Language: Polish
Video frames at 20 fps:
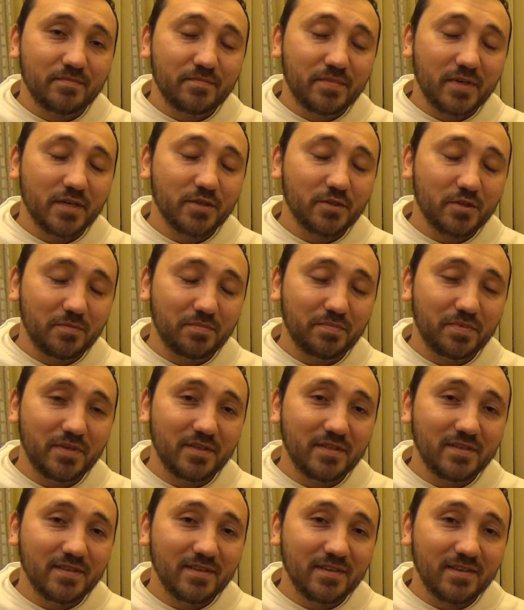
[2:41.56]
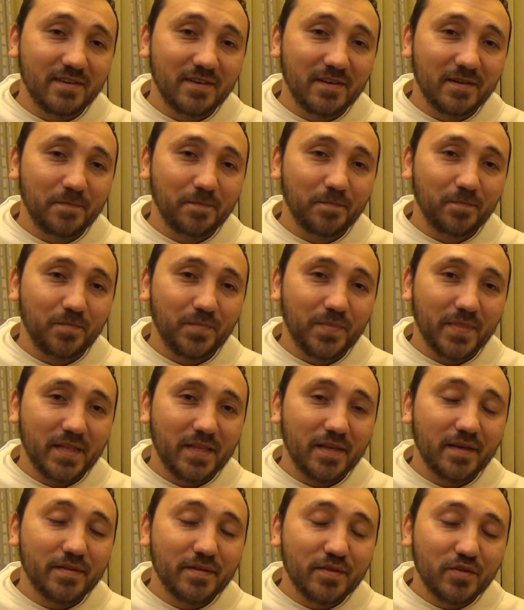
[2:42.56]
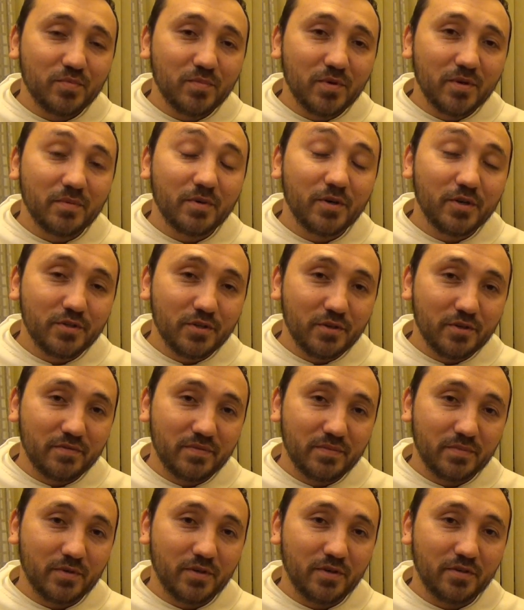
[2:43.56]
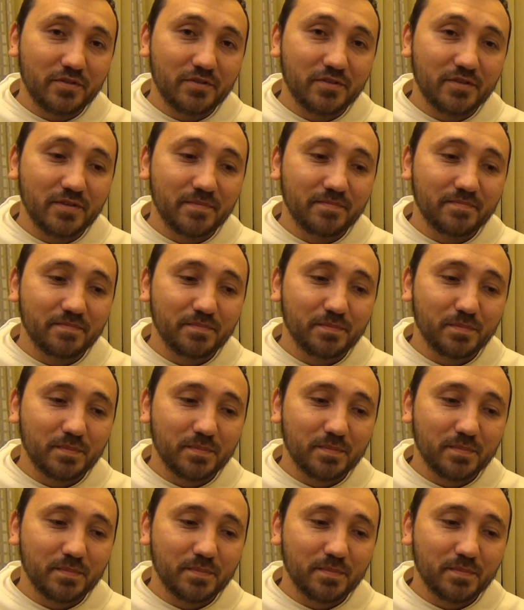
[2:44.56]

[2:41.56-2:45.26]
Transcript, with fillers: bierz i pij Jesteś moim honorowym gościem.